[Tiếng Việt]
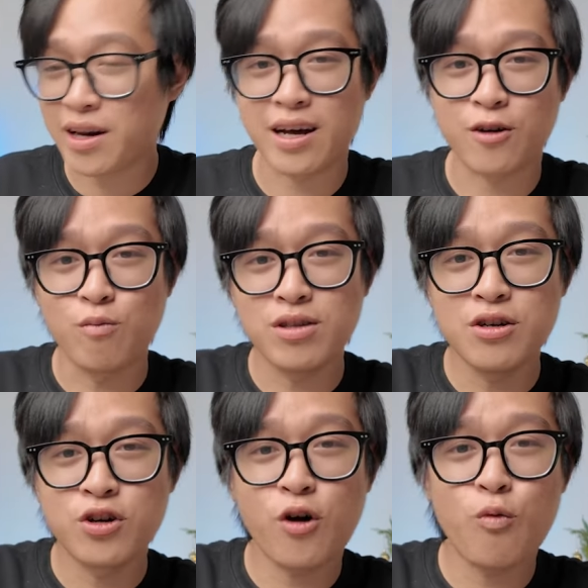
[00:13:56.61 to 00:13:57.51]
Hoặc là cũng
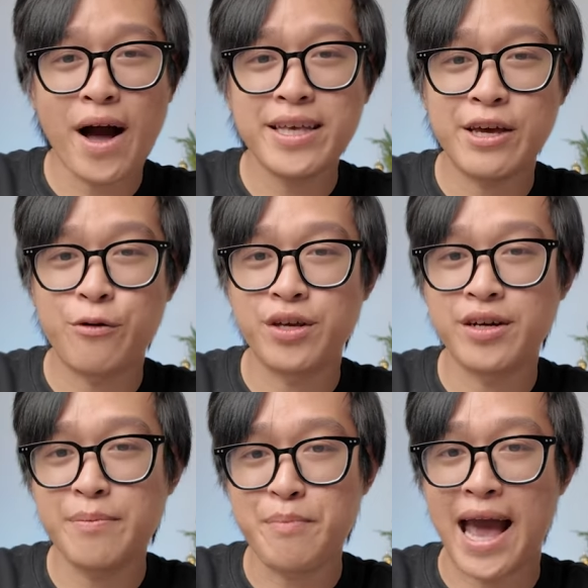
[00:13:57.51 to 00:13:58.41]
chưa có quá nhiều
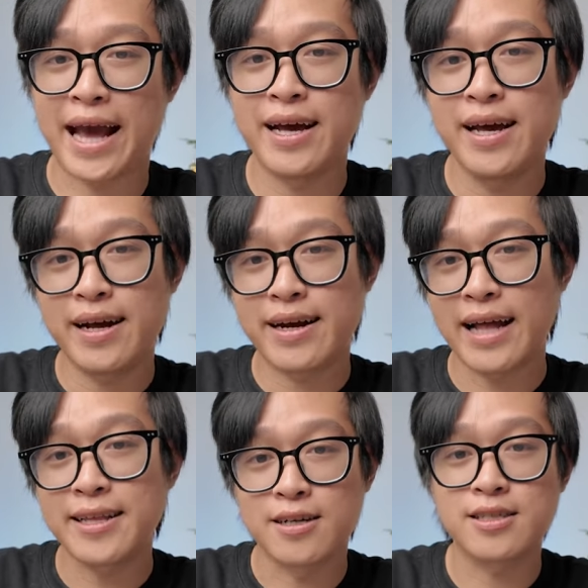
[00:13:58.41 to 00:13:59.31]
những cái bạn
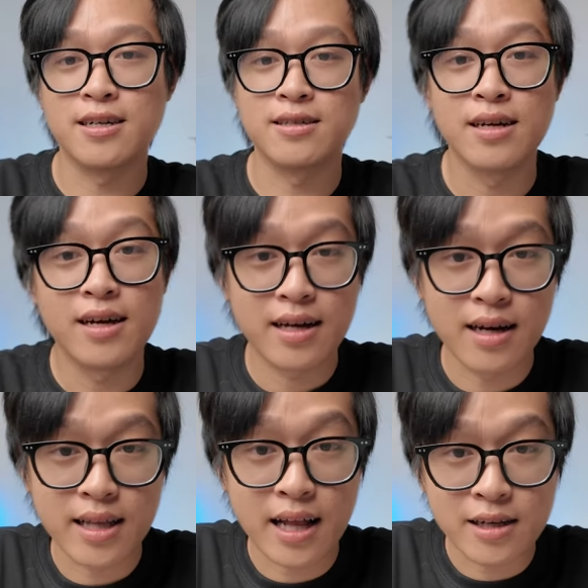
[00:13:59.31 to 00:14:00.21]
đã thực sự
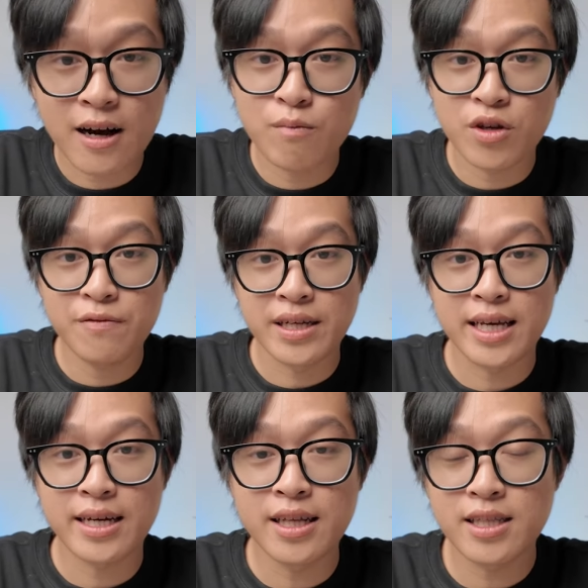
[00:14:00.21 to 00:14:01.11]
thành công trong việc
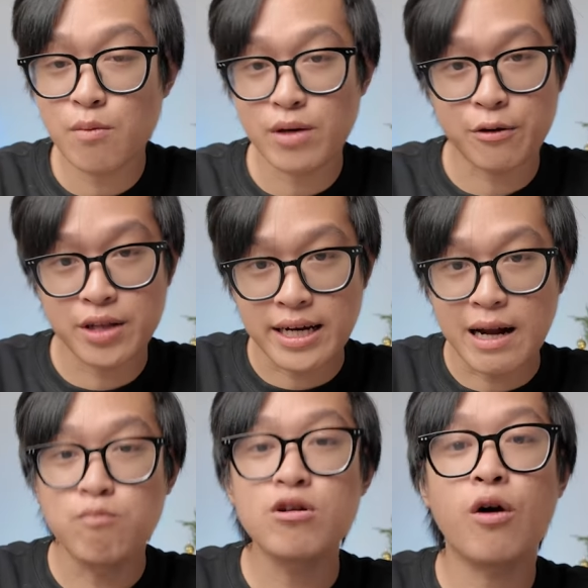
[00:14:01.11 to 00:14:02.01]
xây kênh TikTok để có thể
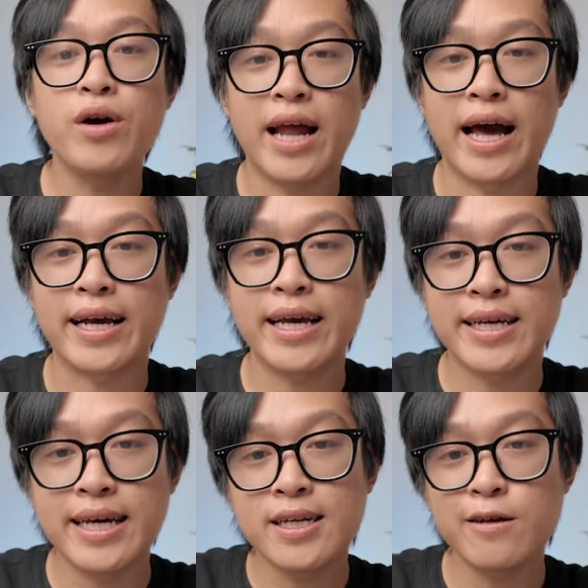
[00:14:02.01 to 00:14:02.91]
đóng gói lại cái
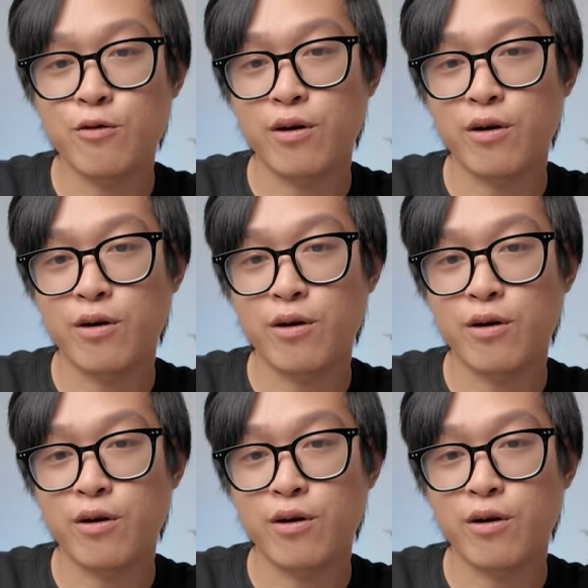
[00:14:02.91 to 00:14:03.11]
kiến thức